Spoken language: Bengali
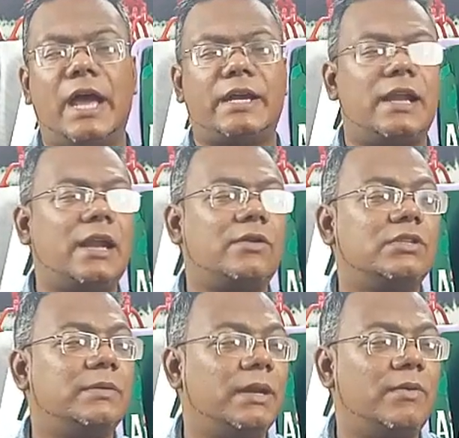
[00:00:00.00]
একটা রান
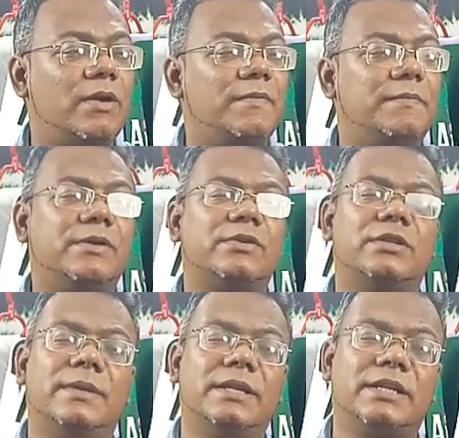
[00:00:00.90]
করতে পারলে ওয়ান ফিফটি
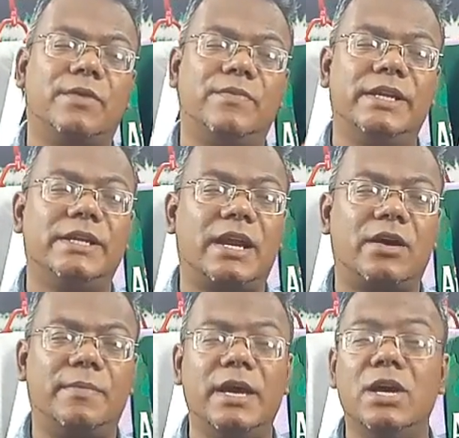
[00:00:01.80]
করতে পারলে সেটা উইনিং রান
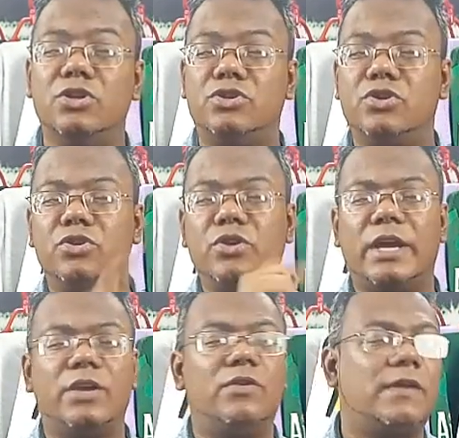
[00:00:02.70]
হবে যদিও
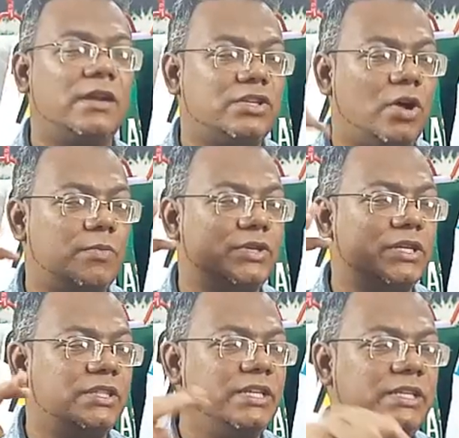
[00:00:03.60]
এখানে ওভারঅল
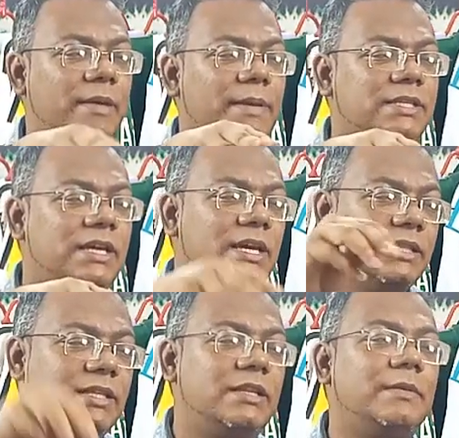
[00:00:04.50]
সর্বশেষ তিনটা ম্যাচে
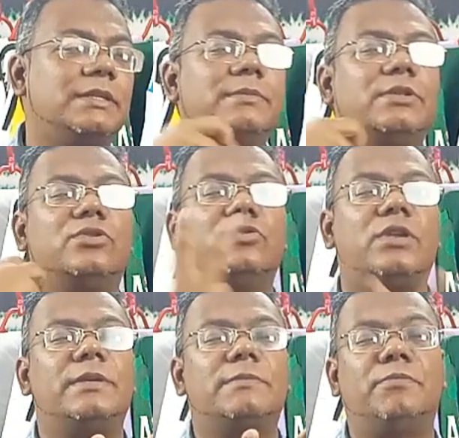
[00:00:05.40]
তিনটা ম্যাচের ভিতর
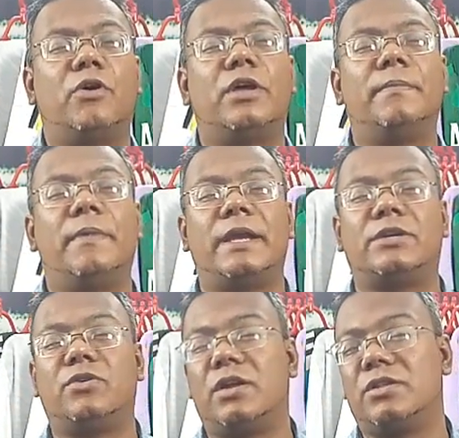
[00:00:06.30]
দুইটা ম্যাচে পরে ব্যাট
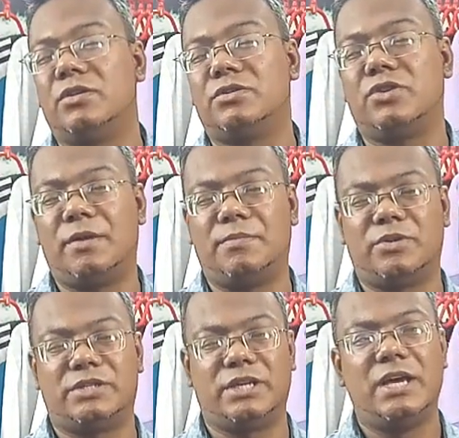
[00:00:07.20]
করা দল জয়লাভ
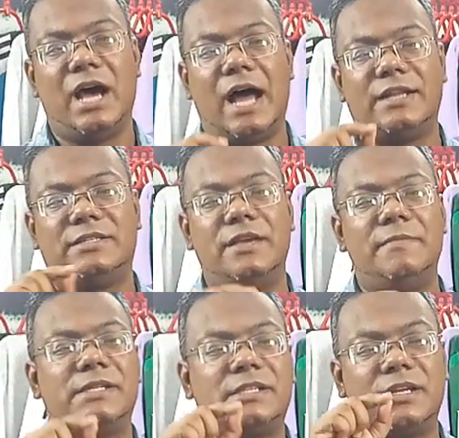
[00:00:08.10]
করেছে আর যেই
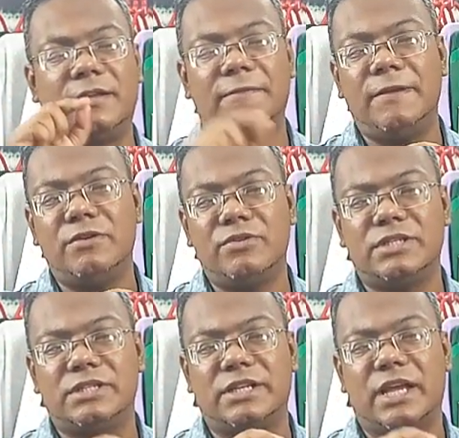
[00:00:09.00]
ম্যাচটা ডিফেন্ড
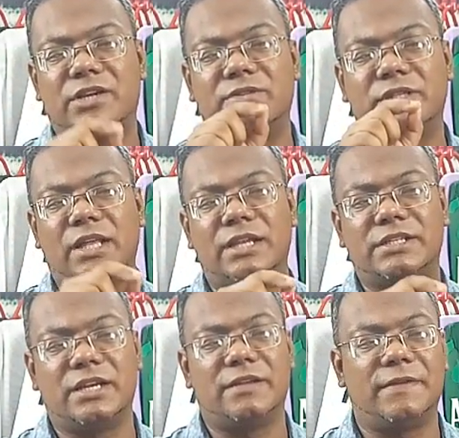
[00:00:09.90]
হয়েছে সেটা একশো তেতাল্লিশ
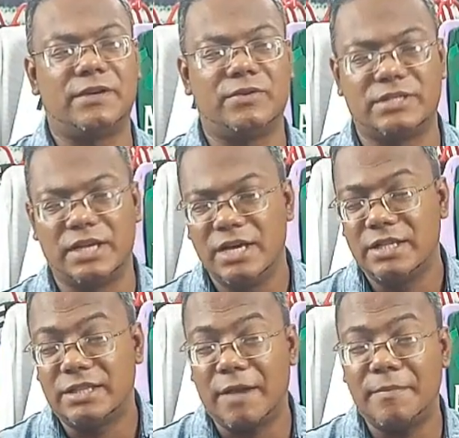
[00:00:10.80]
রান ডিফেন্ড হয়েছে
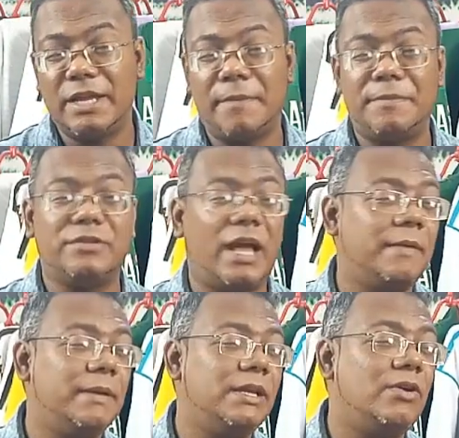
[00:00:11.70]
তার মানে আপনি যদি
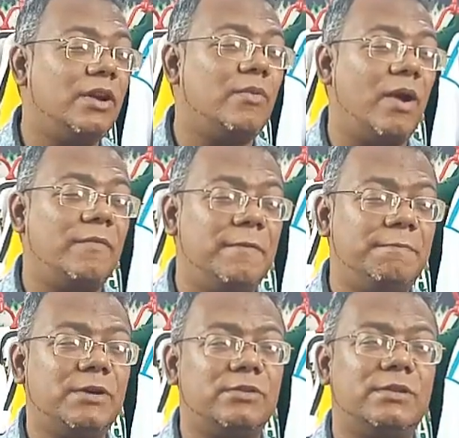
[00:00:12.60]
আগে ব্যাটিং করেন ওয়ান
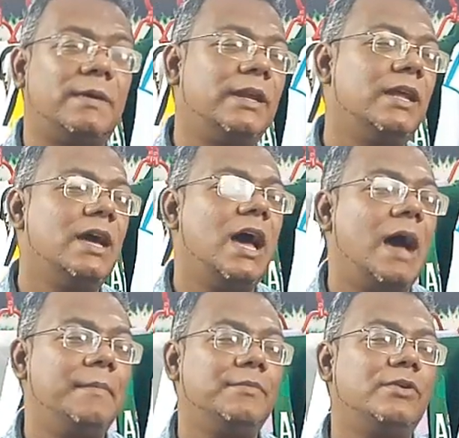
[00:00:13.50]
ফিফটি করতে পারেন
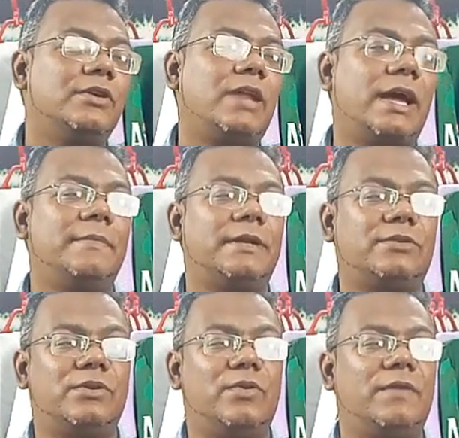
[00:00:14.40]
আমি মনে করি আগে ব্যাট
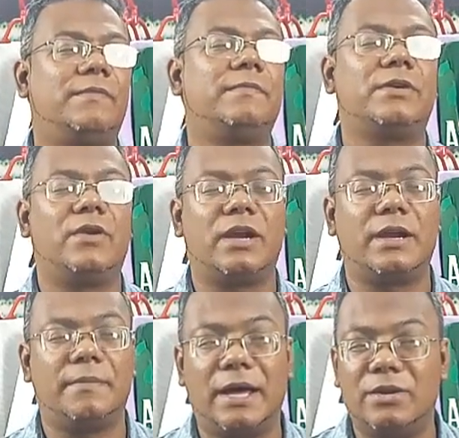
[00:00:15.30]
করে ওয়ান ফিফটি
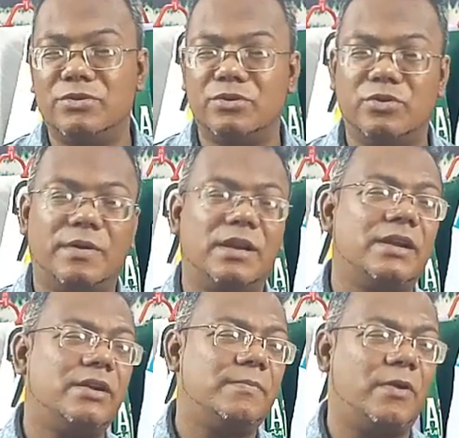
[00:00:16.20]
করাটা ভালো যদি ওভারঅল
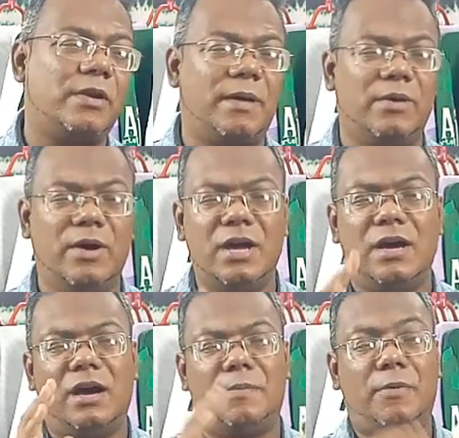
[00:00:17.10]
রেকর্ড পরে ভালো
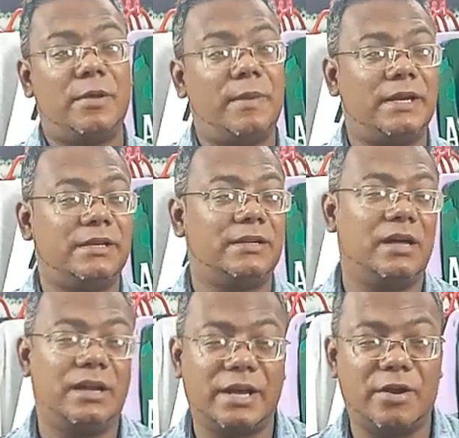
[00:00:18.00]
পরে ব্যাটের
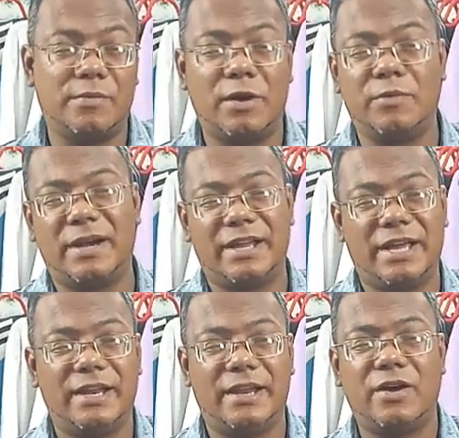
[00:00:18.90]
রেকর্ড ভালো বাট
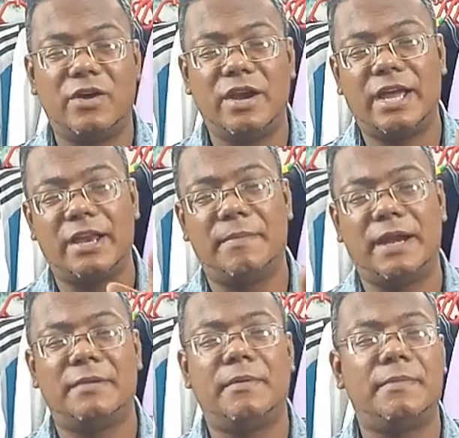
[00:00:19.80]
এখানে রেকর্ড না এখানে
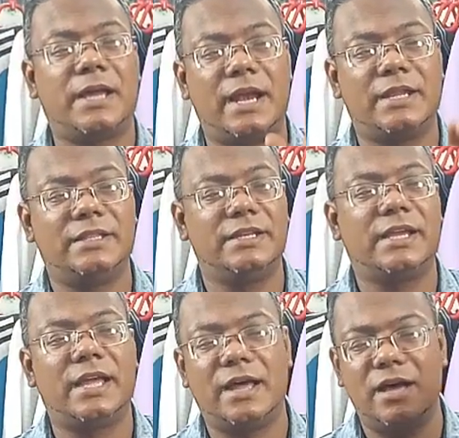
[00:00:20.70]
মাঠের ব্যাপার খেলাটা
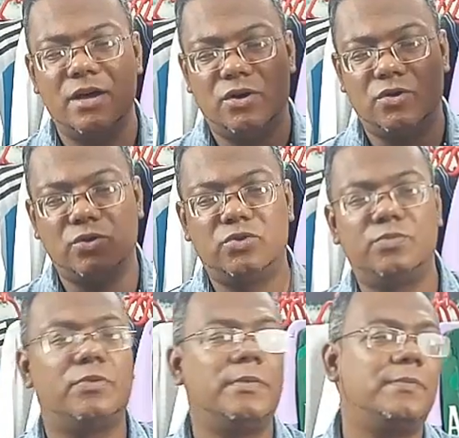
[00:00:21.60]
দিনে খেলা রৌদ্র
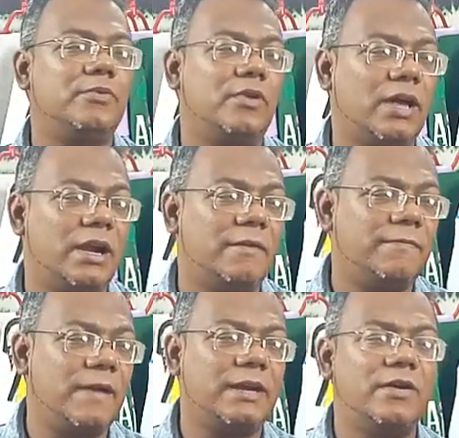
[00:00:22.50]
পড়বে পুরো খেলাটা
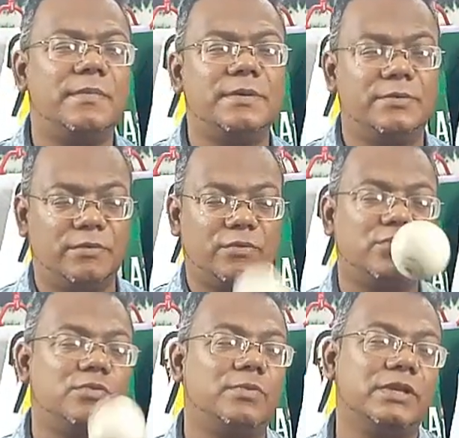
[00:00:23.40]
ফ্ল্যাটে হবে এবং
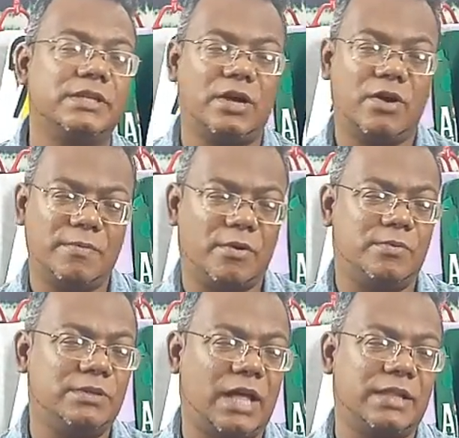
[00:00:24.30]
রৌদ্র পড়লে যেটা হয়
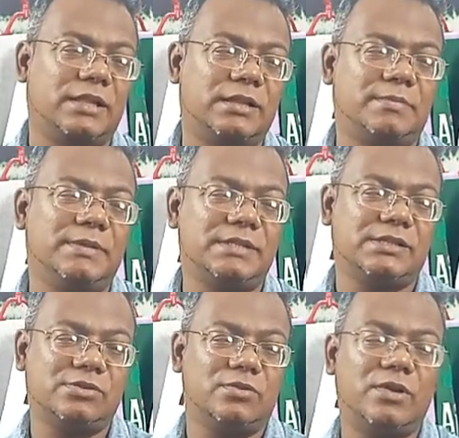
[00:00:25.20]
পরবর্তী আস্তে আস্তে
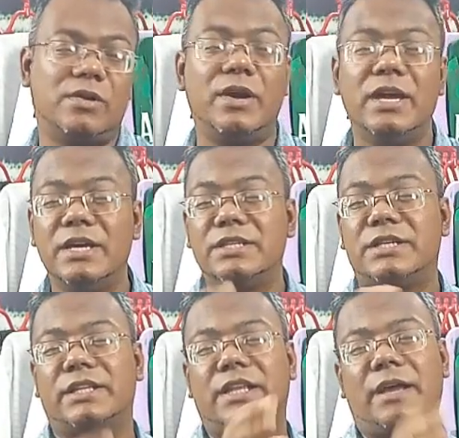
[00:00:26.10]
পিচটা স্লো ডাউন হয়
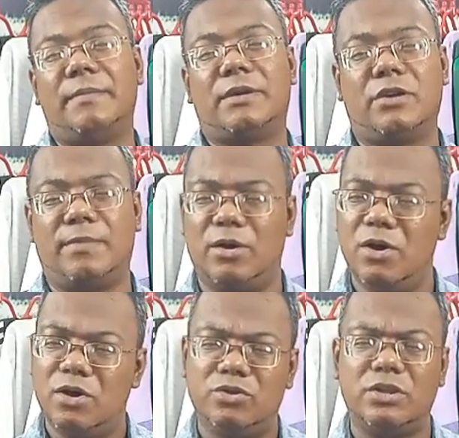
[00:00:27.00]
সেক্ষেত্রে আগে ব্যাট করা ভালো
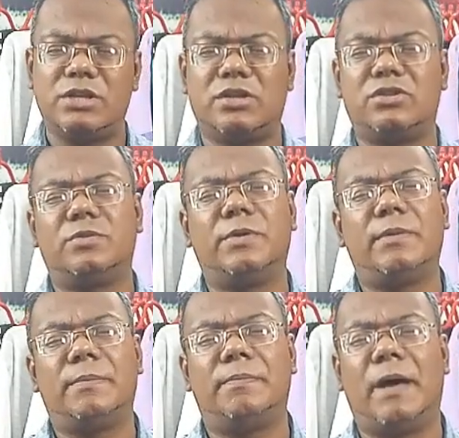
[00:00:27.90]
দুই দলে যথেষ্ট
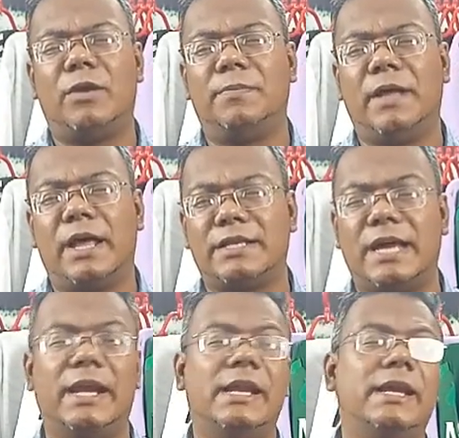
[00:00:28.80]
পরিমাণ ভালো প্লেয়ার আছে
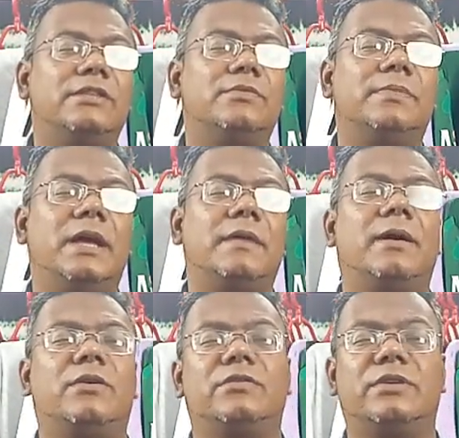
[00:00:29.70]
অ্যাডলেটে তো প্লেয়ার
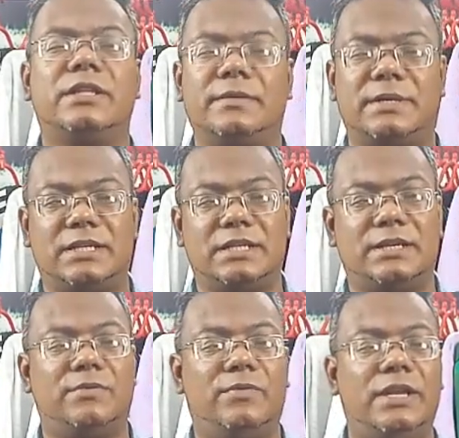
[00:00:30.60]
ভালো কিন্তু খেলতে পারছে না
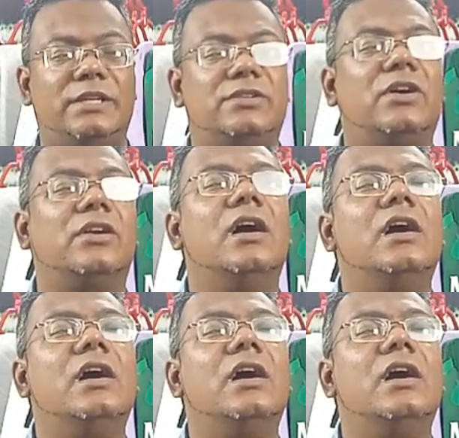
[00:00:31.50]
যেমন ওয়েলিংটন